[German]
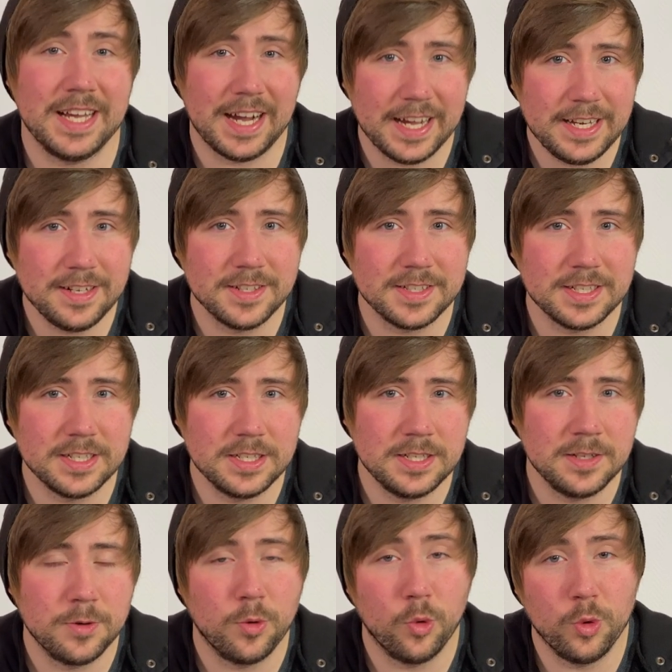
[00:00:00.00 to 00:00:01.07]
eitel
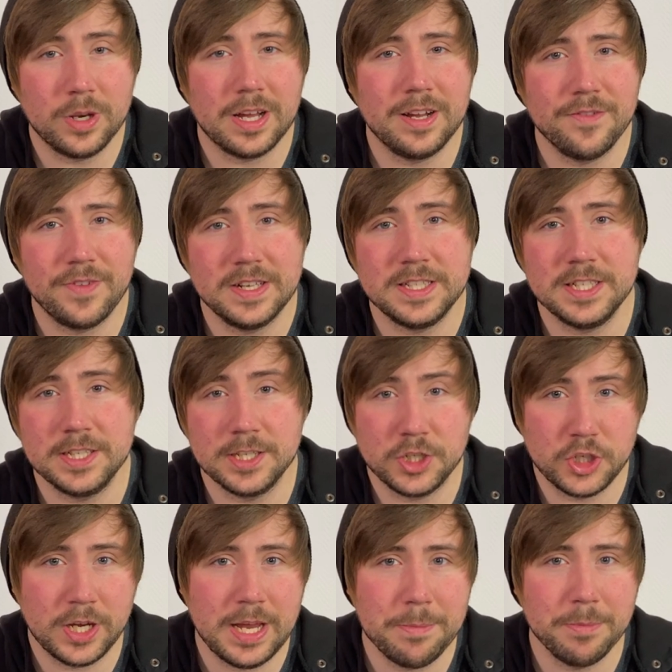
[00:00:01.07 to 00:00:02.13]
sind oder weil sie sich
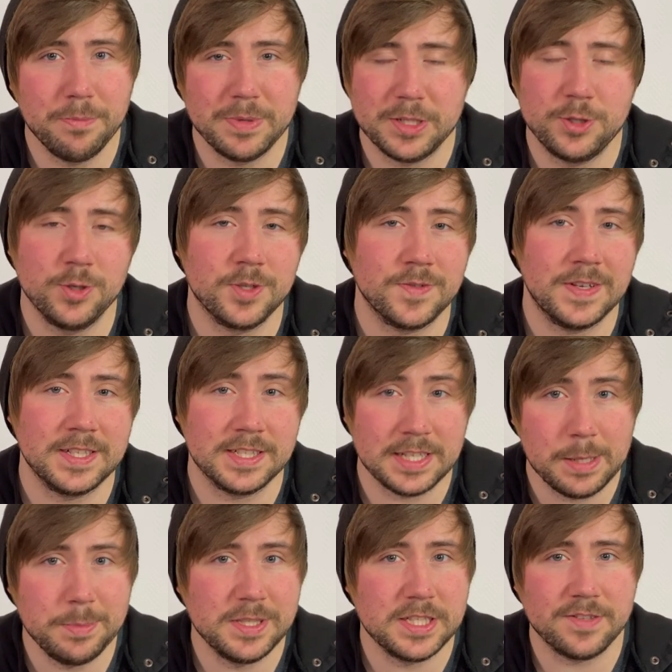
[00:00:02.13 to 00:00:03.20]
schämen bzw.
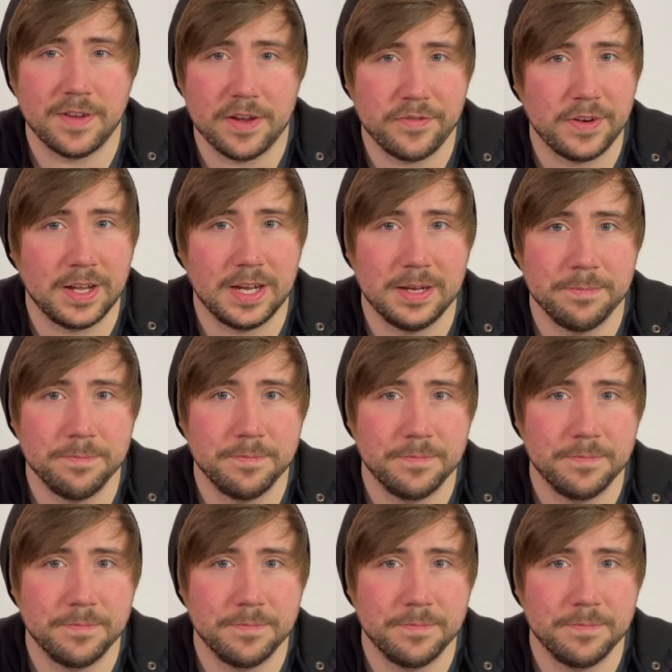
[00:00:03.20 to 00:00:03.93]
Selbstzweifel haben.